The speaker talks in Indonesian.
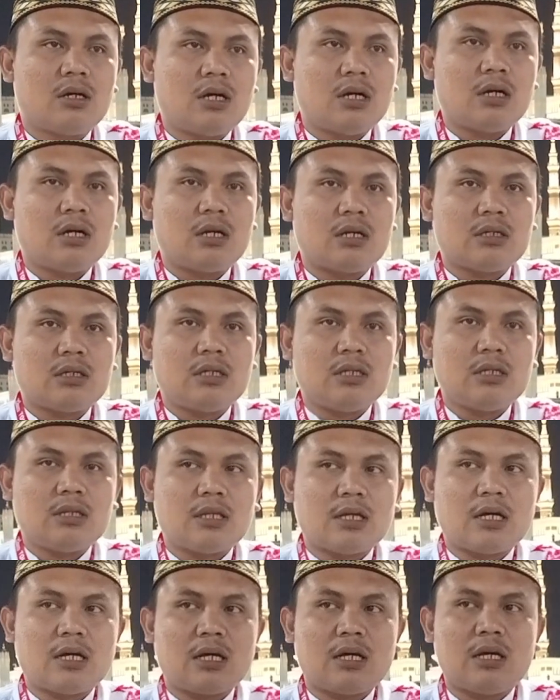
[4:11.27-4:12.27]
agar
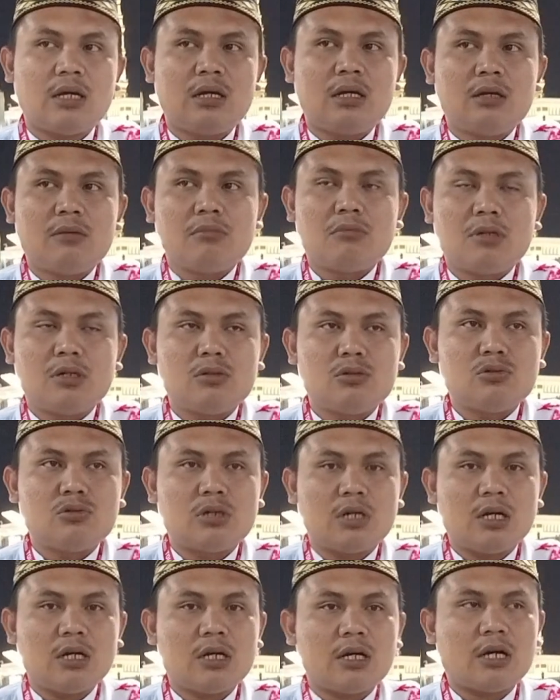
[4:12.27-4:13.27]
kita
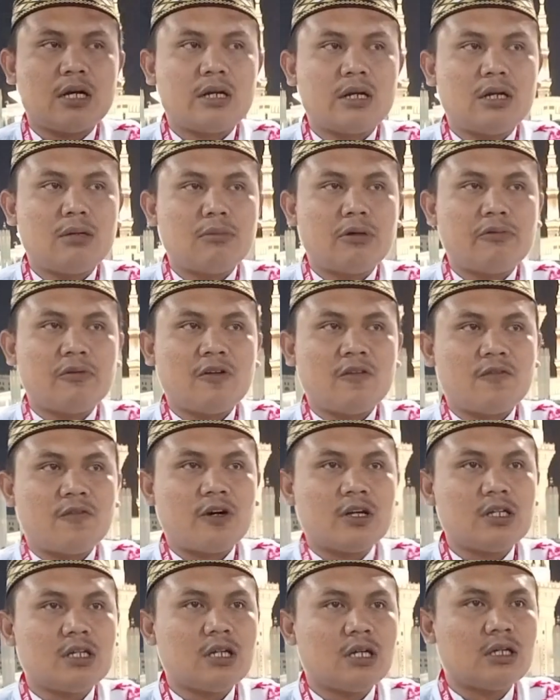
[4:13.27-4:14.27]
menggunakan dan
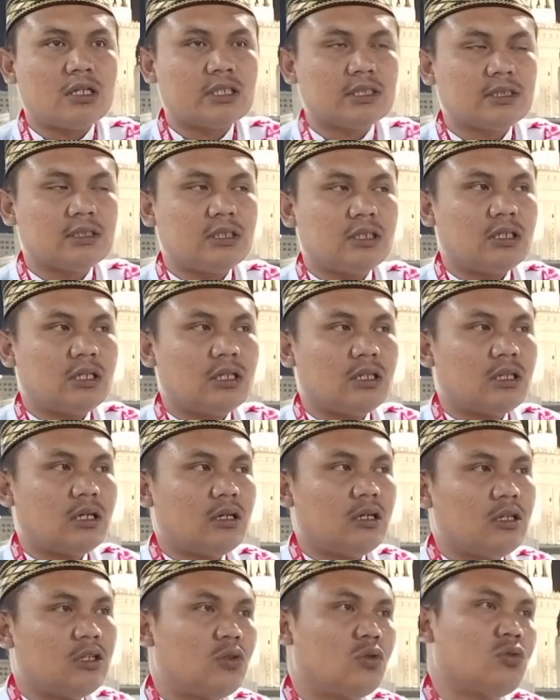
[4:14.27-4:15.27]
memanfaatkan rezeki kita
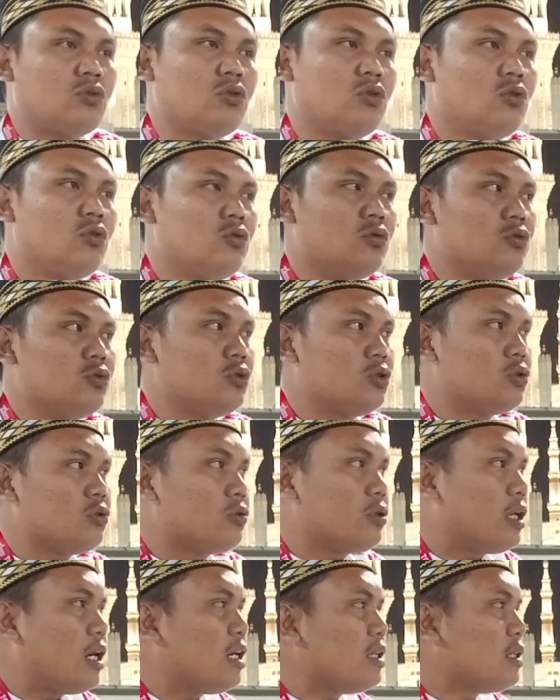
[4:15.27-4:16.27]
itu
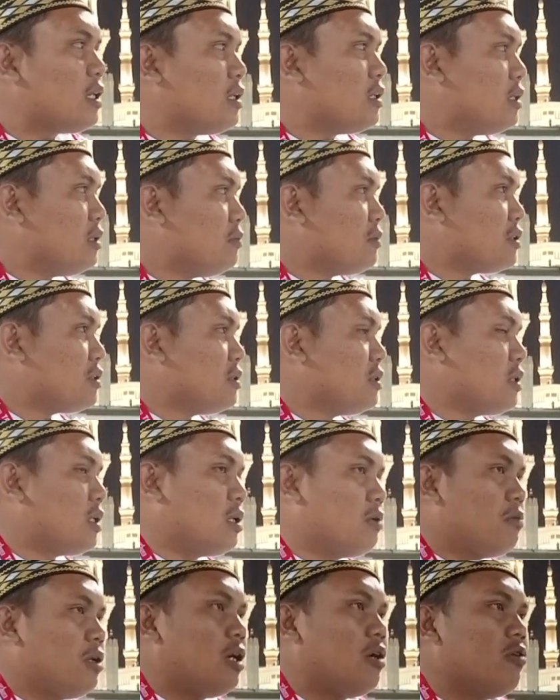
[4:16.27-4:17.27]
untuk datang di Masjid
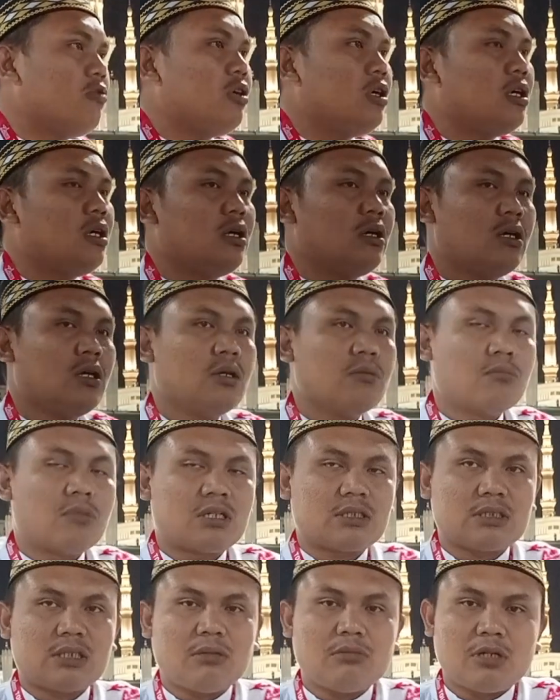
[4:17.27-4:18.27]
Nabawi
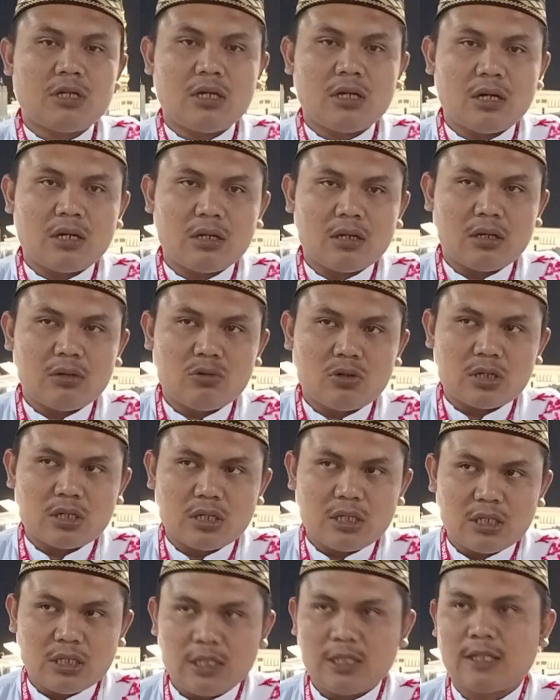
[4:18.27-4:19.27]
bersama dengan
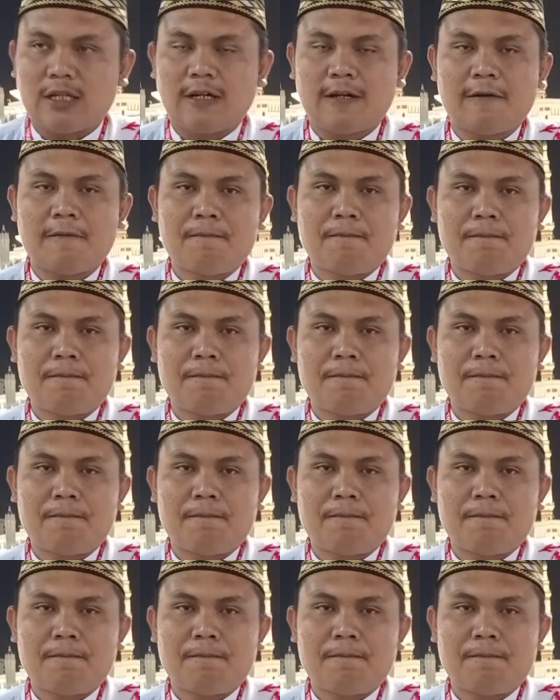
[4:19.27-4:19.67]
keluarga kita.